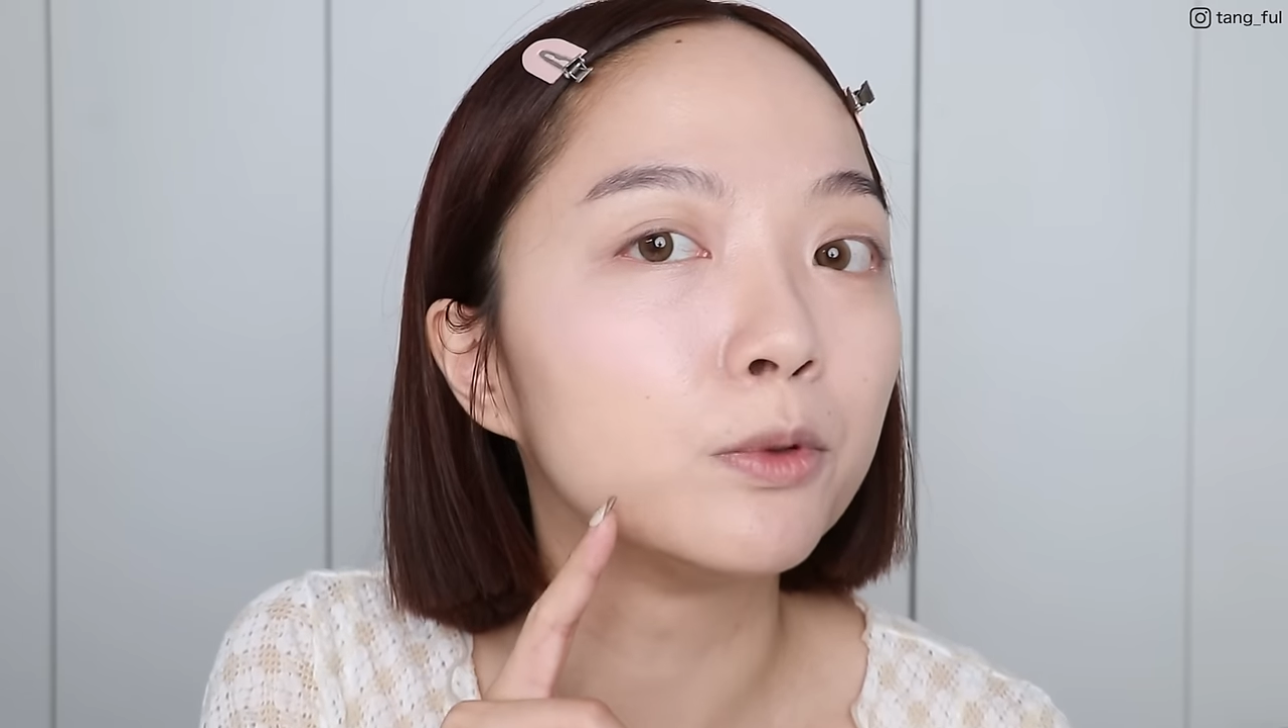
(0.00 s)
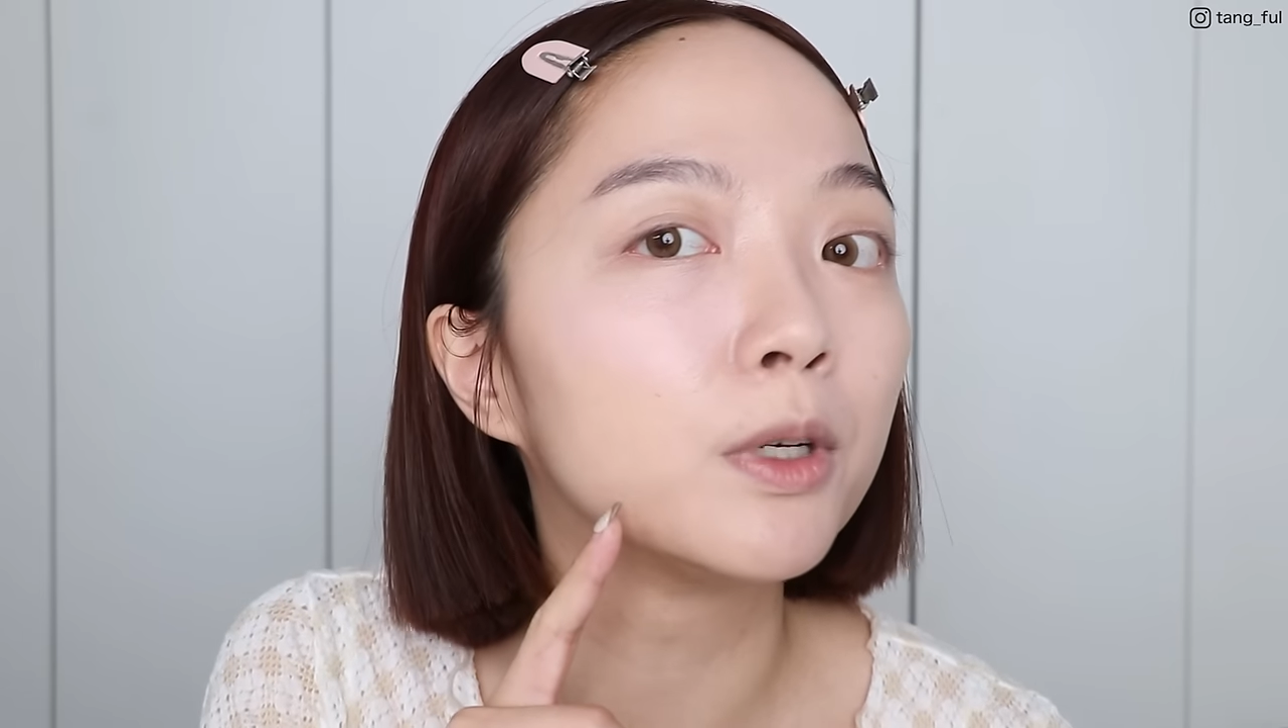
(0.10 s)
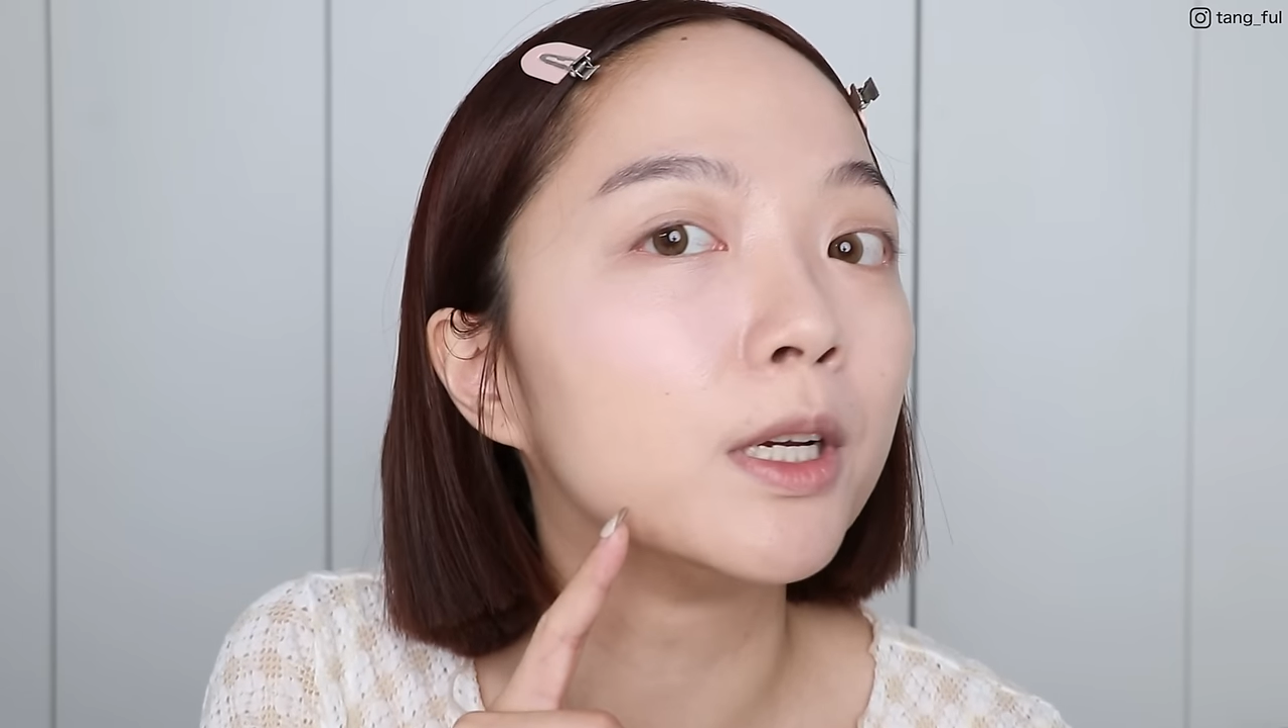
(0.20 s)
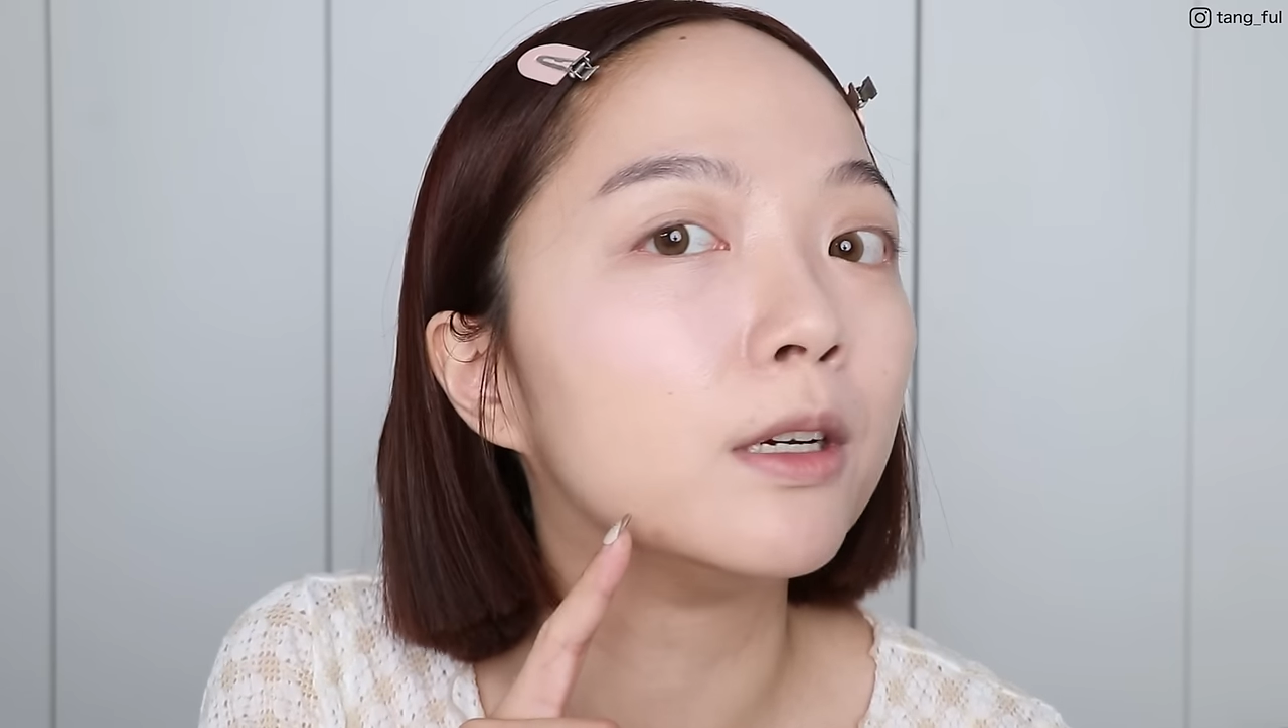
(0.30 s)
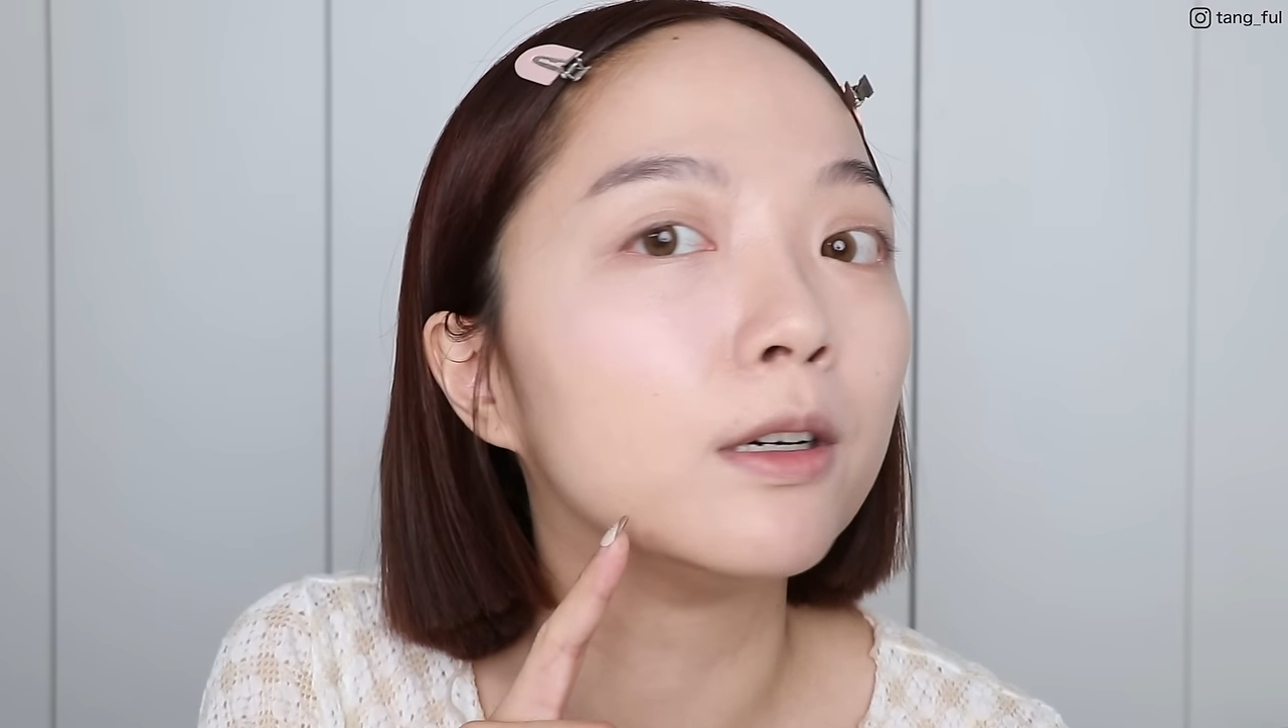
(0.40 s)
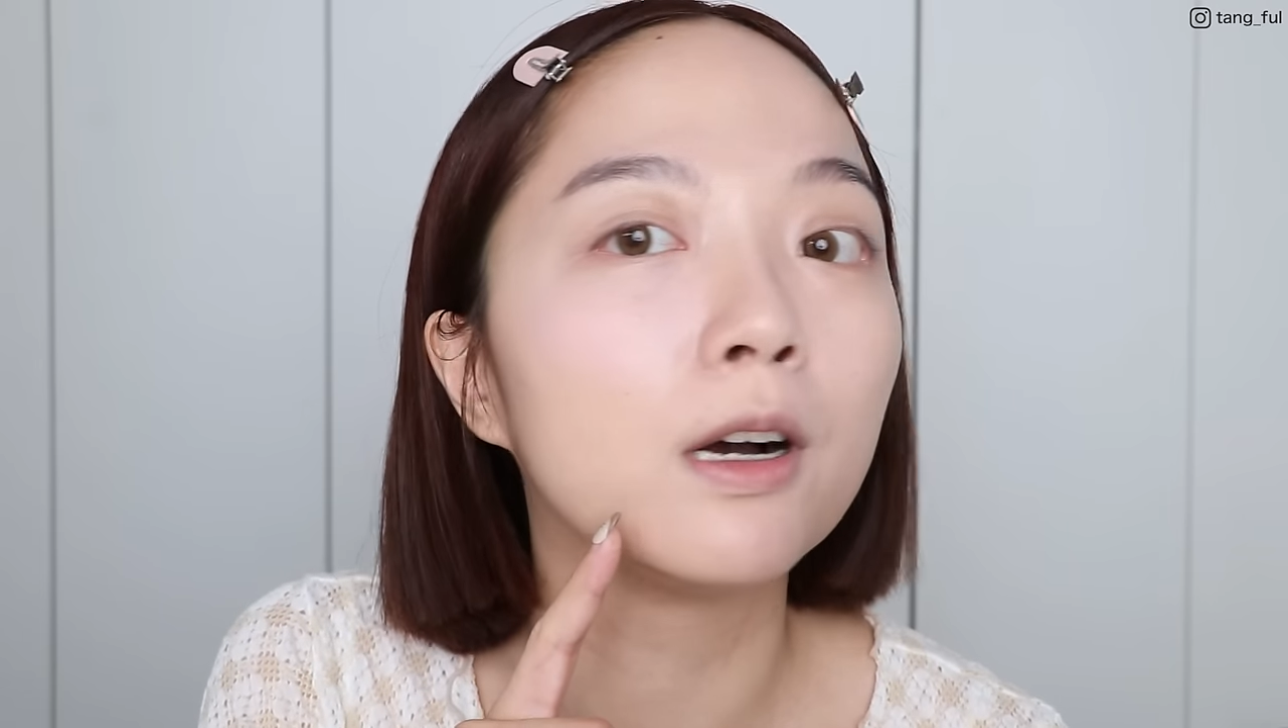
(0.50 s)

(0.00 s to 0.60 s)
就可以很